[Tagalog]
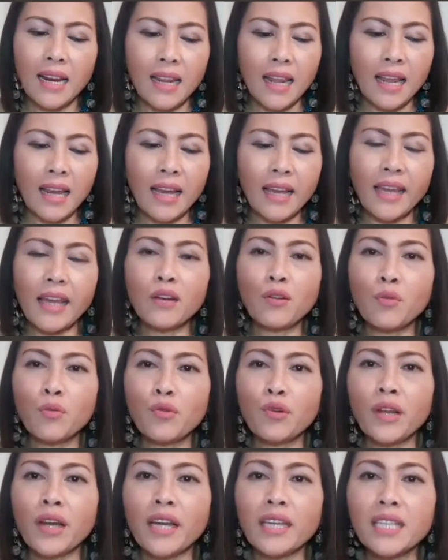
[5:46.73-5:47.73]
lalagyan ko
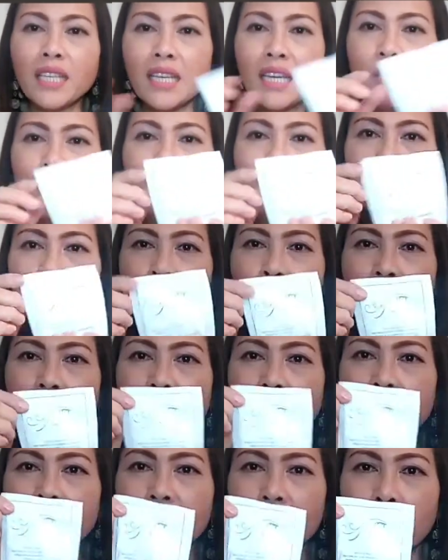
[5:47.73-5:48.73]
muna kasi ito
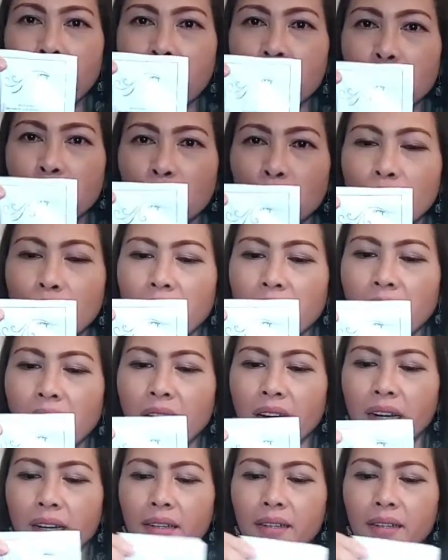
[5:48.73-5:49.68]
talaga may sugar.